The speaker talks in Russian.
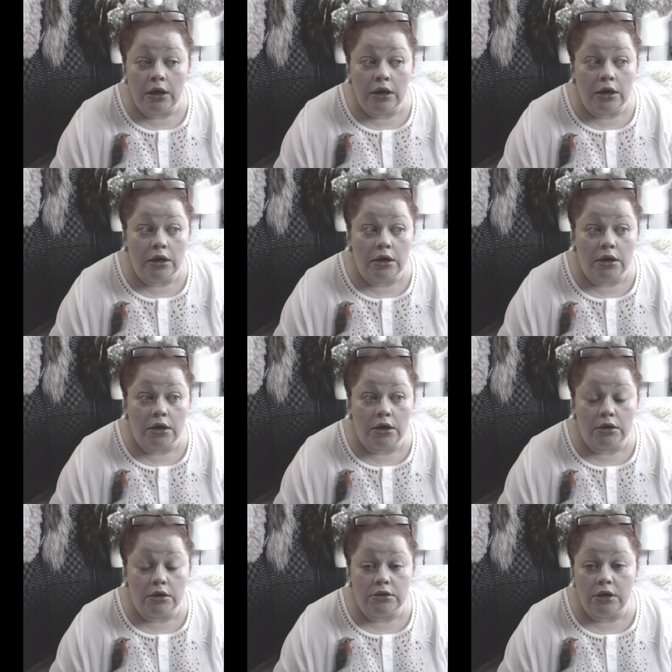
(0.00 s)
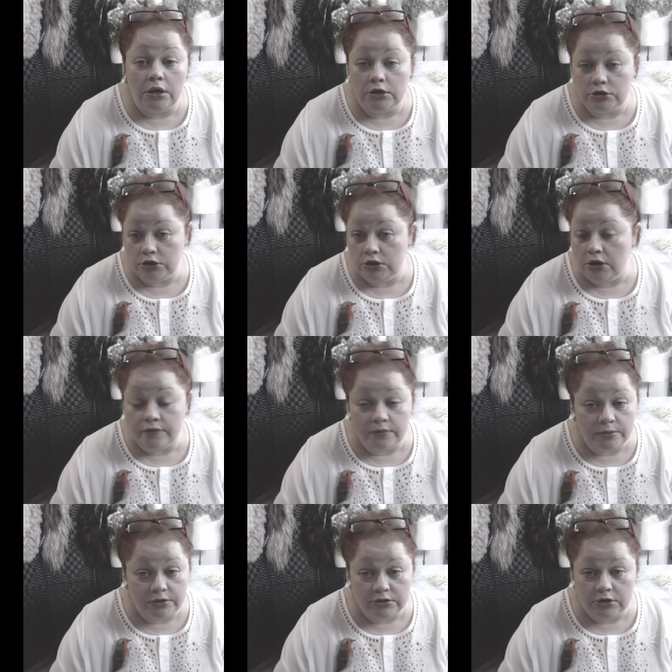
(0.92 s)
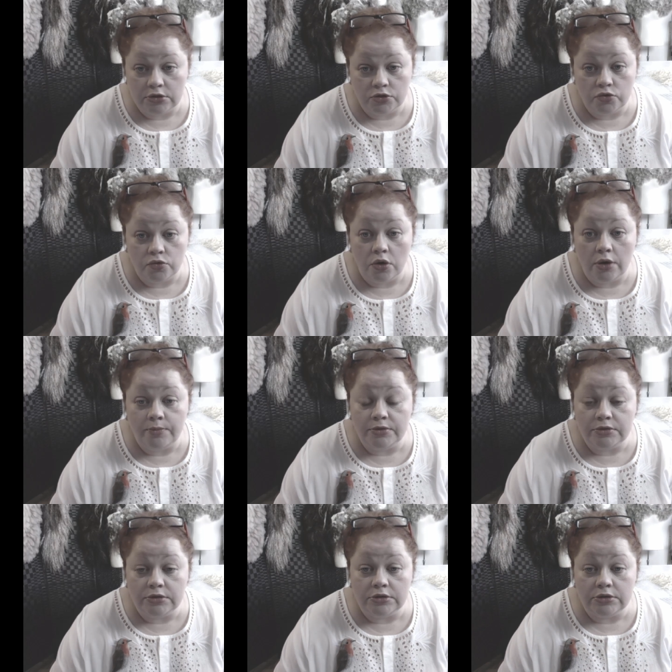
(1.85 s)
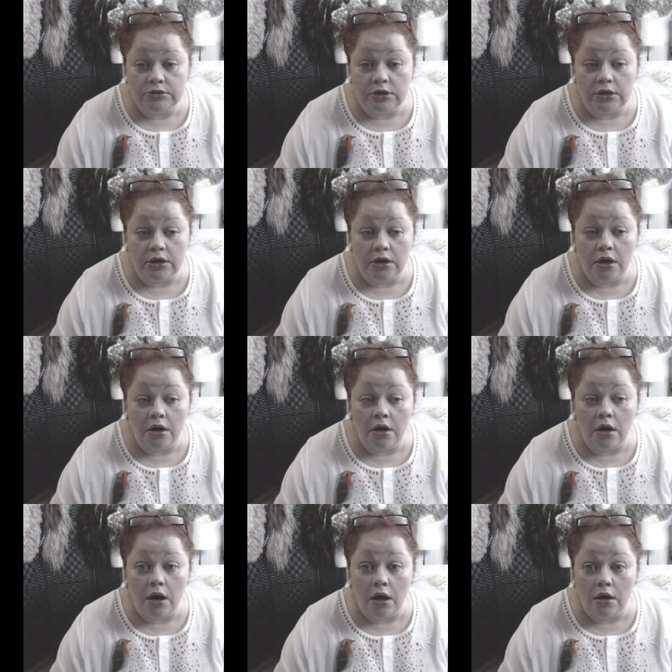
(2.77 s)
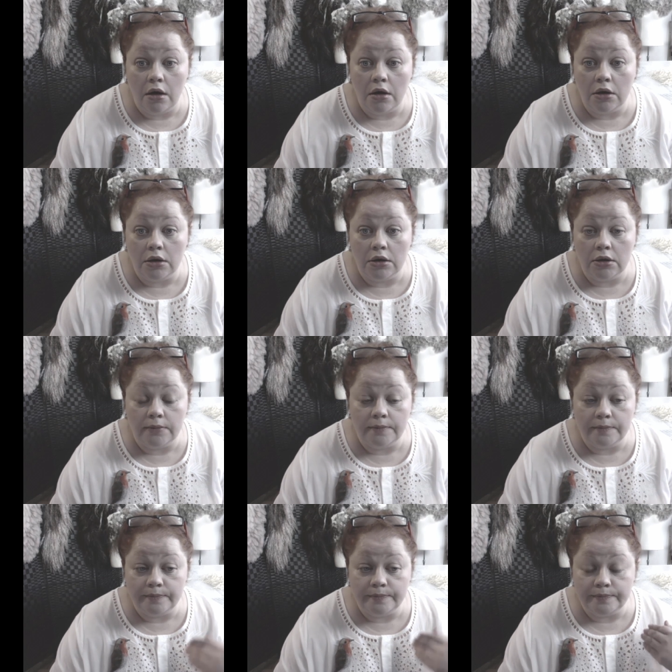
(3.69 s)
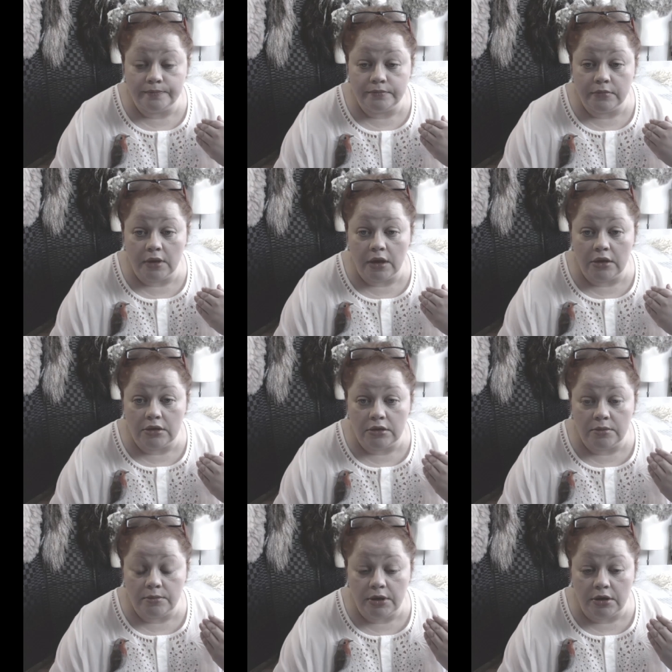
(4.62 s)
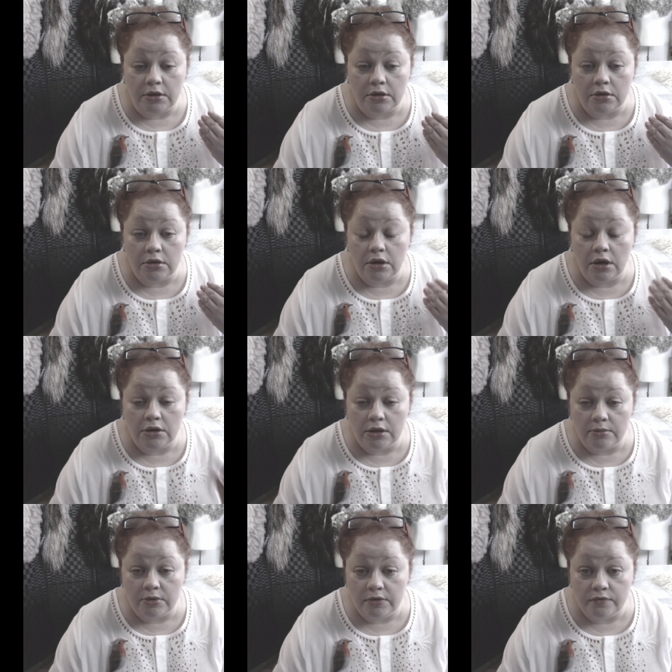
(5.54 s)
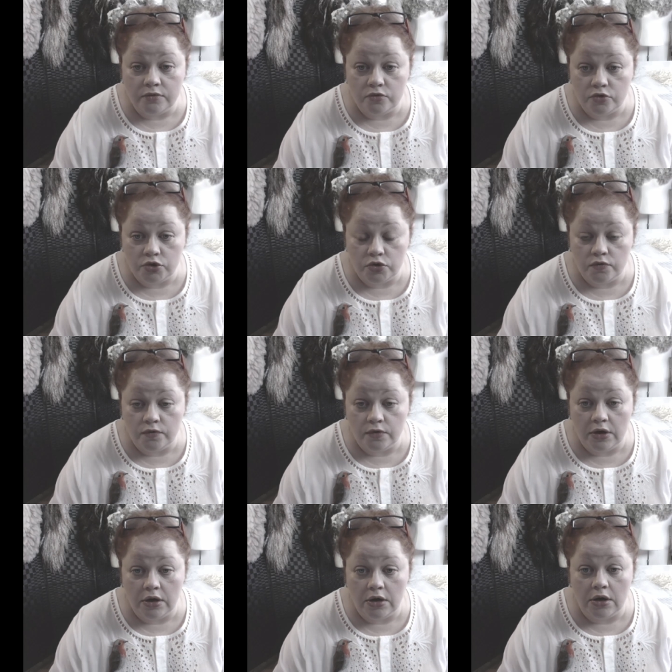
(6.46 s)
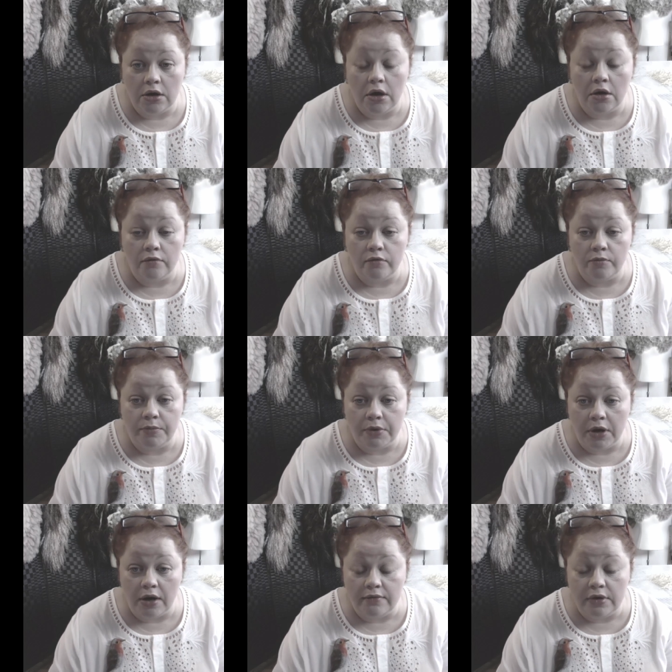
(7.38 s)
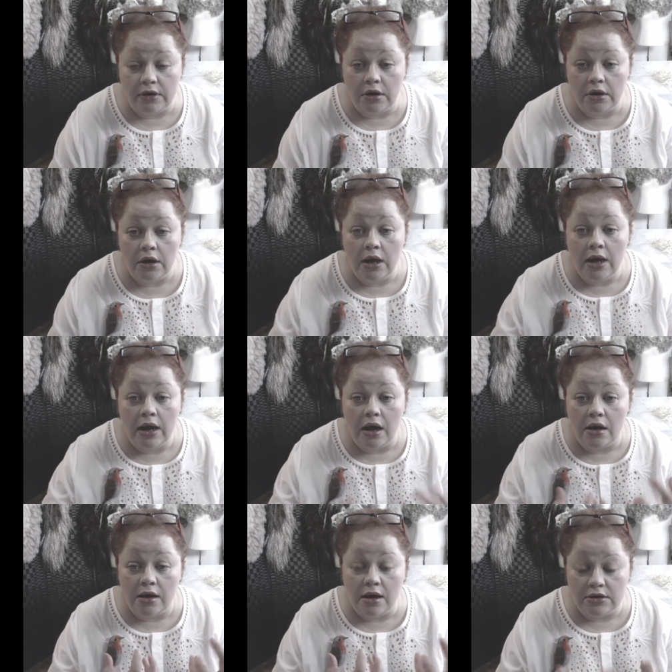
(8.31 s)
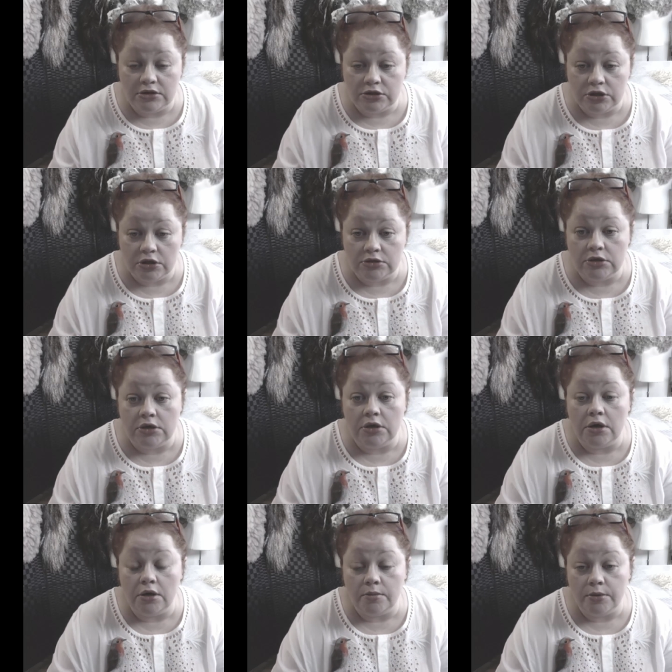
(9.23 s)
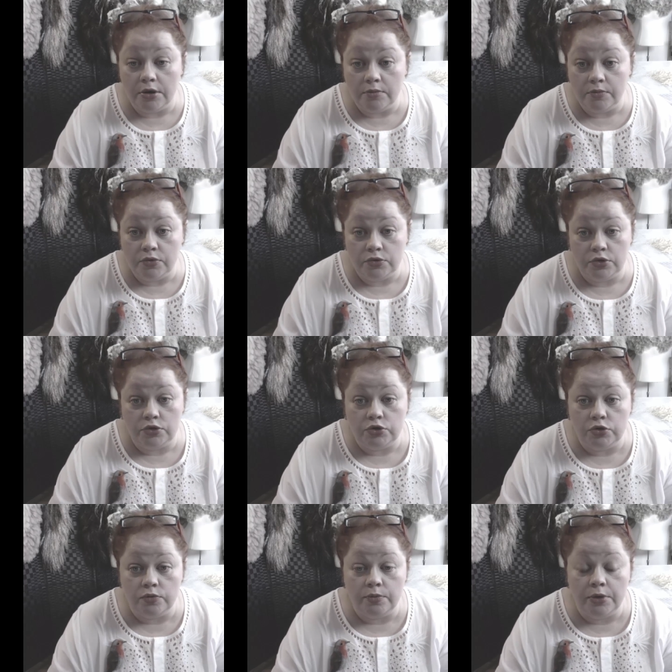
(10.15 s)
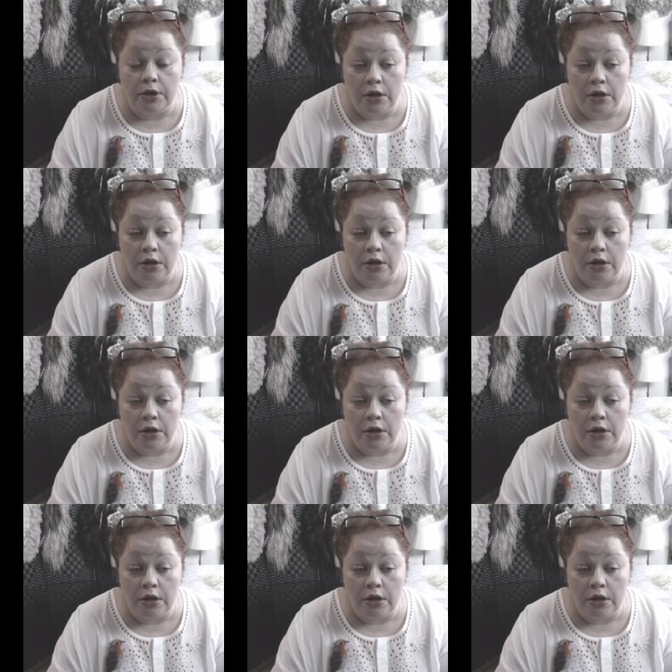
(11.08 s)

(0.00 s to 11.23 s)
А дальше я вам расскажу обязательно, как эм, этот мех когда мы его уже уваляли, как его правильно, окончательно обработать, чтобы